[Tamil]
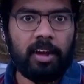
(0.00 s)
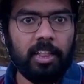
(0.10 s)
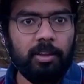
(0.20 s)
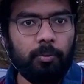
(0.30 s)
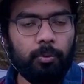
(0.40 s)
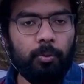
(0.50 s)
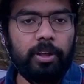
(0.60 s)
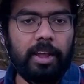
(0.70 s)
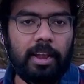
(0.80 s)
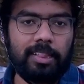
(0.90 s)
அந்த ஒரு
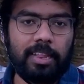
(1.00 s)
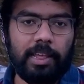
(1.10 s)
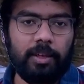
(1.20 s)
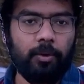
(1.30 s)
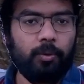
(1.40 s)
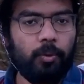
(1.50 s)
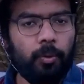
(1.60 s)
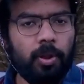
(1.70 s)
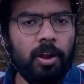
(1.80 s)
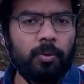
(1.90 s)
ஒரு கேலக்சிலையும்
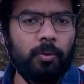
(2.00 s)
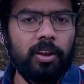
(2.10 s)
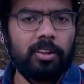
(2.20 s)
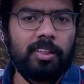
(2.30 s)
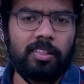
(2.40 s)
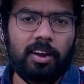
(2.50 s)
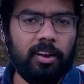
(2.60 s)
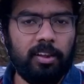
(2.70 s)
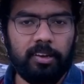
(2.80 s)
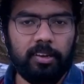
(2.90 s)
கோடான கோடி
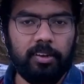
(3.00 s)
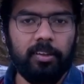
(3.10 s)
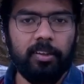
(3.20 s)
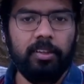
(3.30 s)
நட்சத்திரங்கள் இருக்கு